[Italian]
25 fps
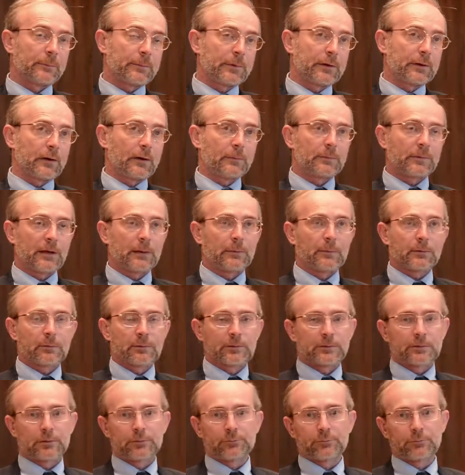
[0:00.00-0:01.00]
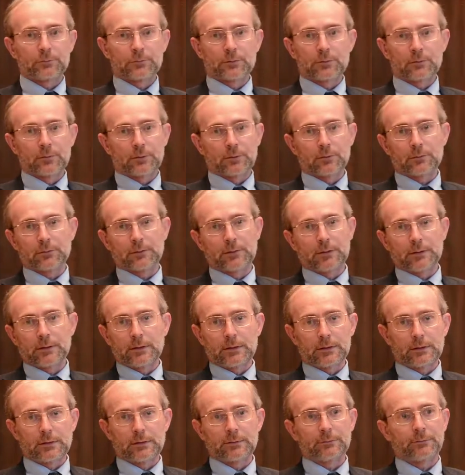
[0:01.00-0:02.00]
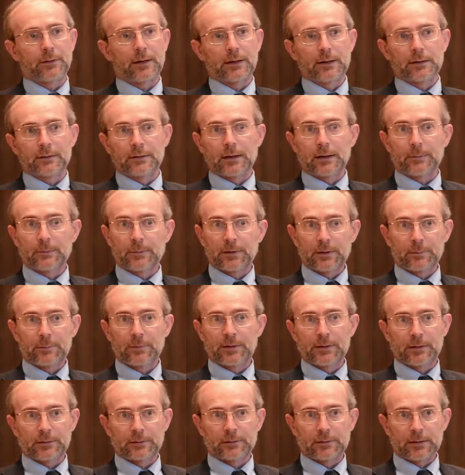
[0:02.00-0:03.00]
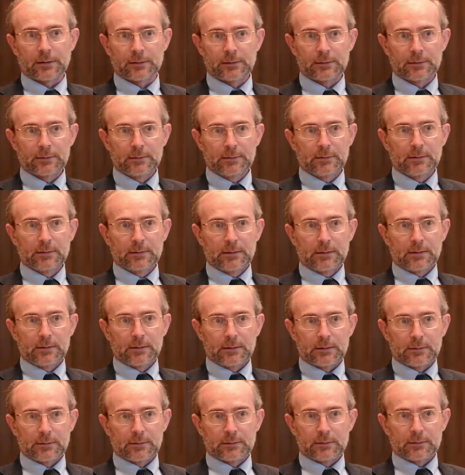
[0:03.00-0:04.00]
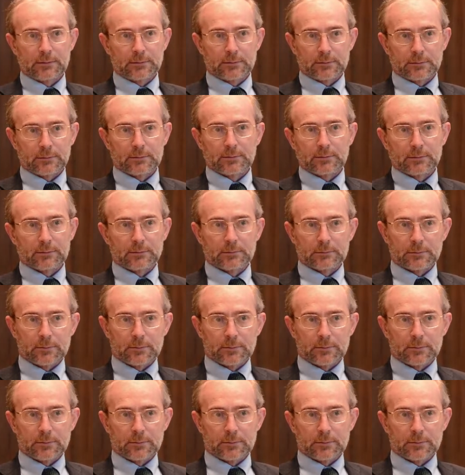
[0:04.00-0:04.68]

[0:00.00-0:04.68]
però abbiamo questa funzione di, di fare da apripista. Eh,